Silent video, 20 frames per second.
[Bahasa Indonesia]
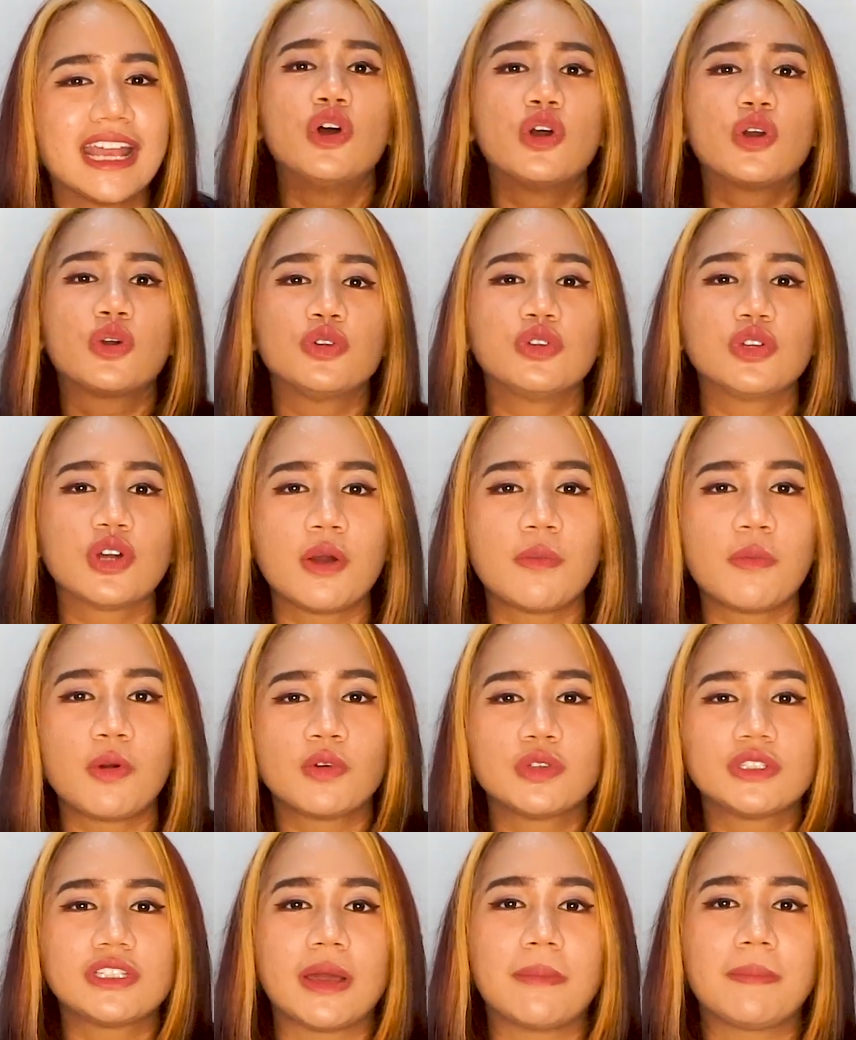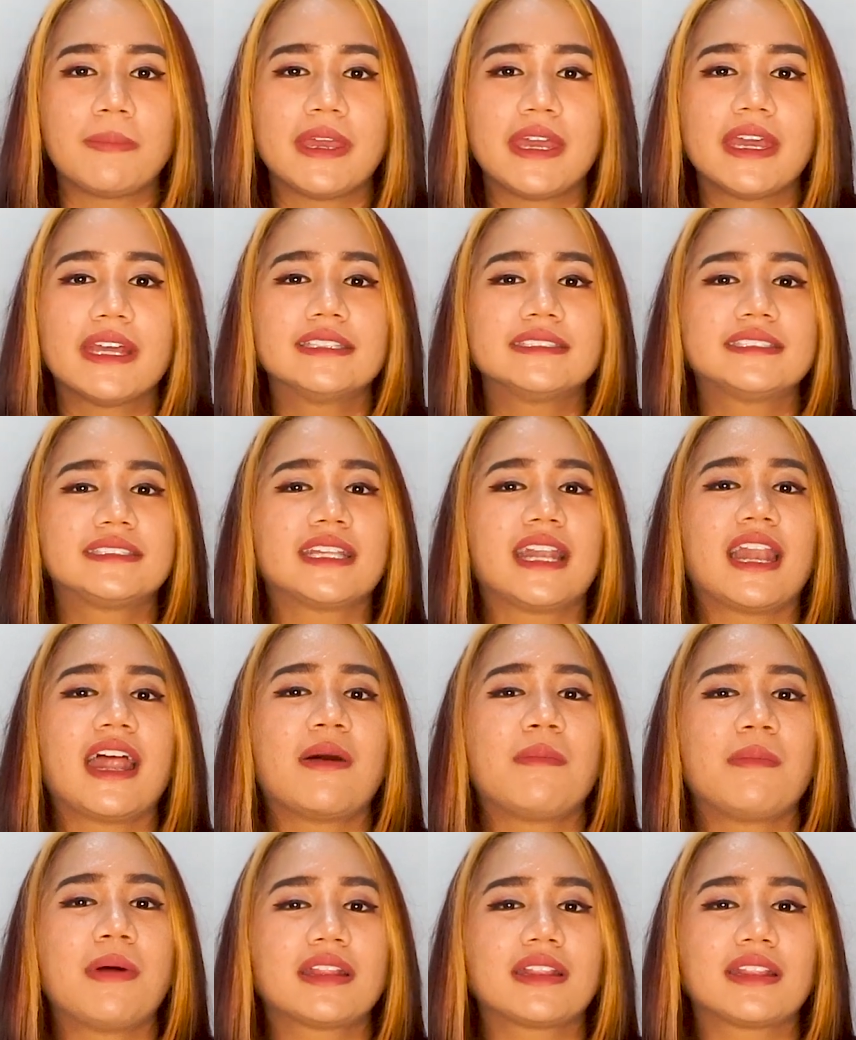Gue juga mau ngucapin
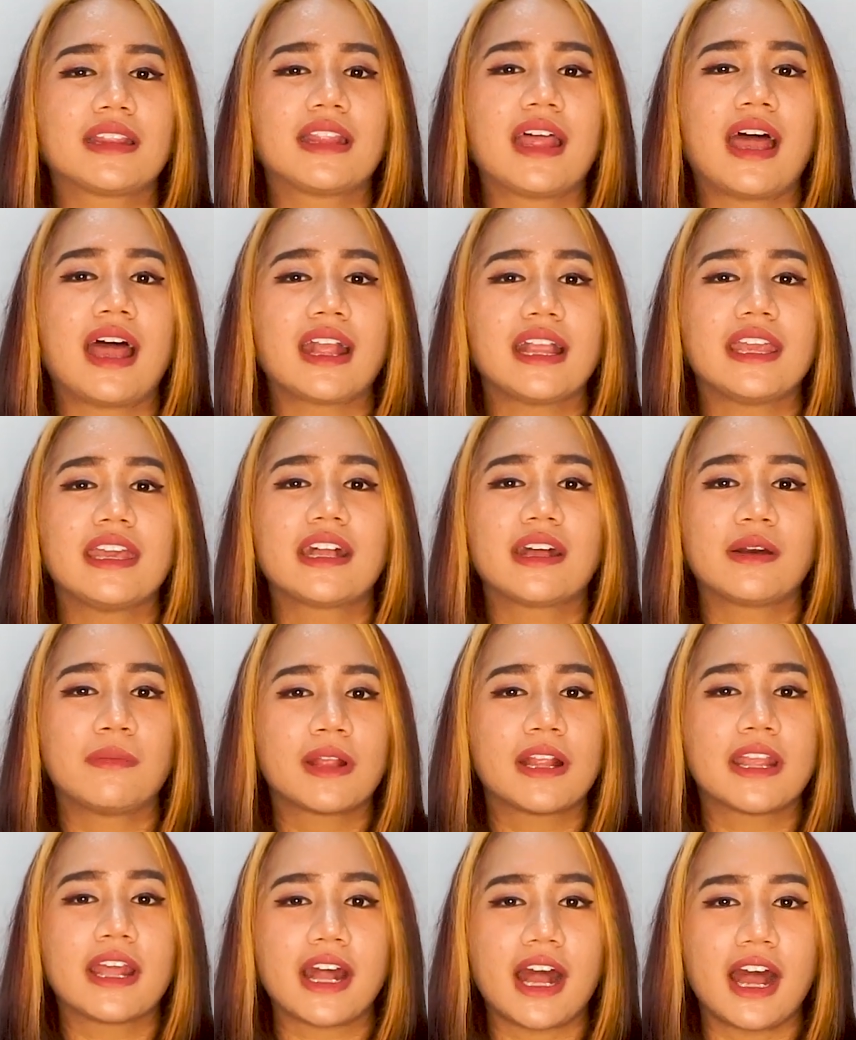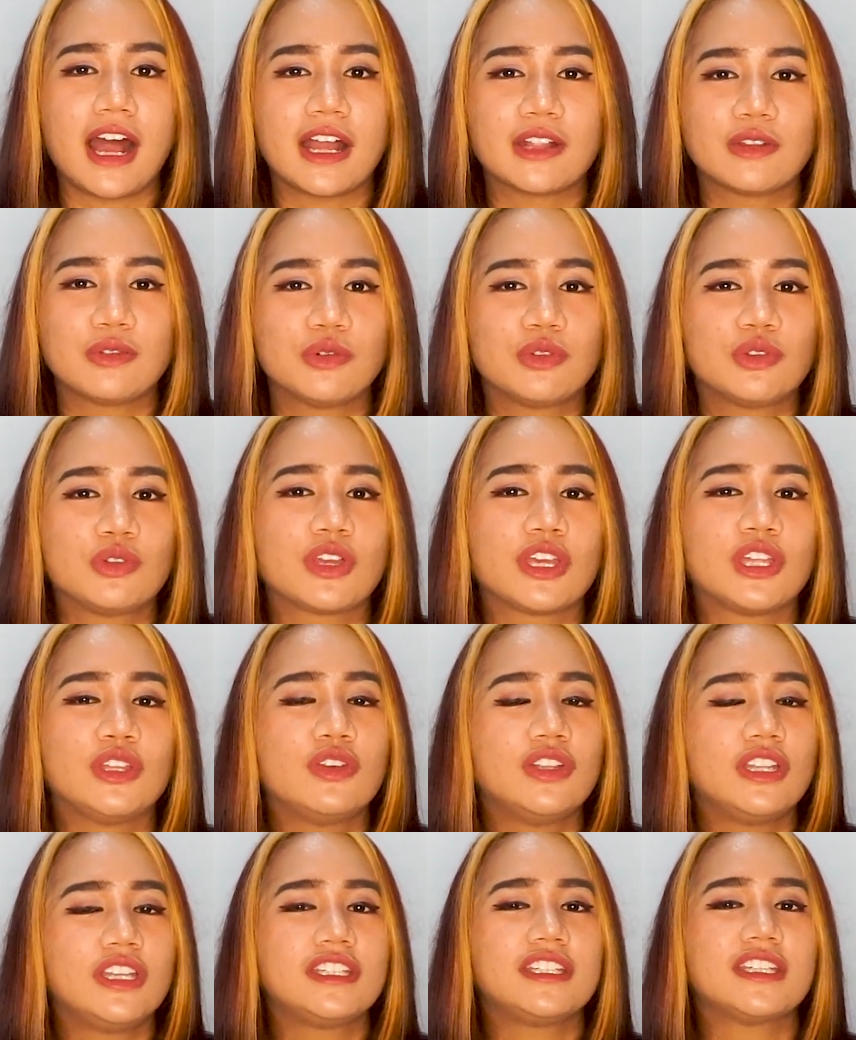selamat hari kemerdekaan untuk
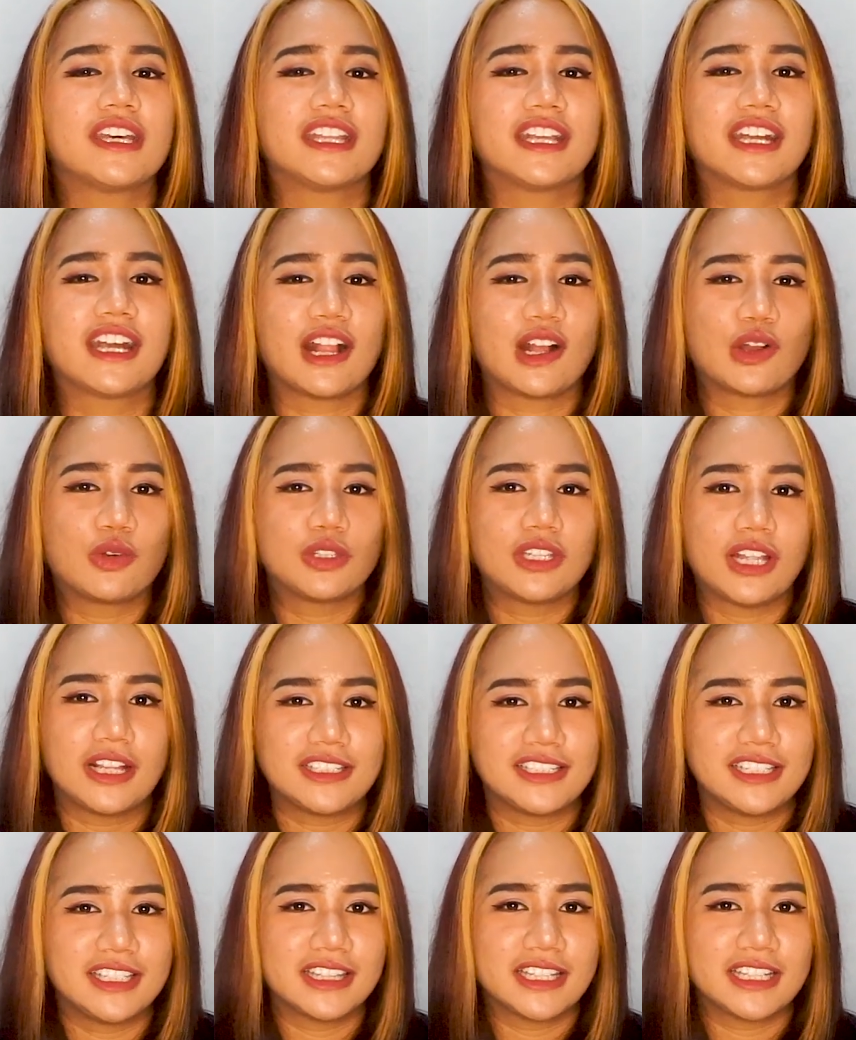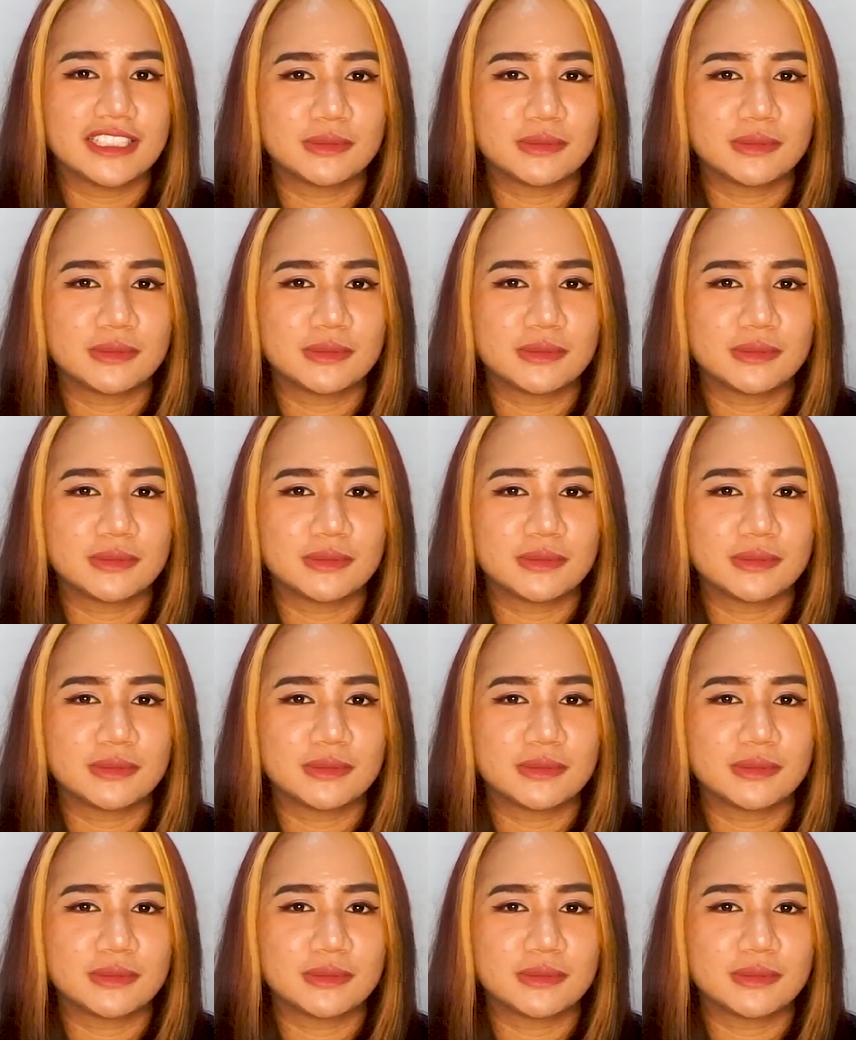Indonesia negara negaraku tercinta.